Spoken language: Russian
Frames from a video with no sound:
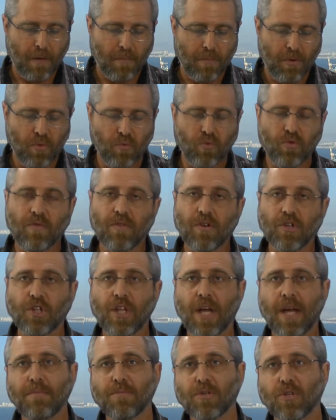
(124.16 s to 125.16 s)
мы
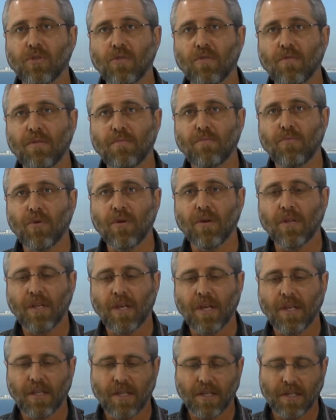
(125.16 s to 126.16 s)
утверждаем Слово Бога
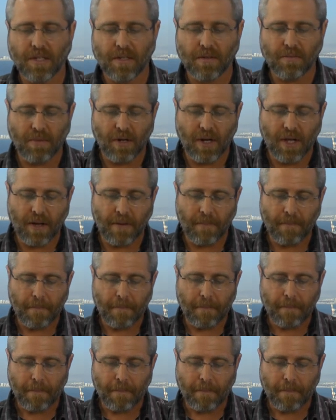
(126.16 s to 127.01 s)
на этой земле,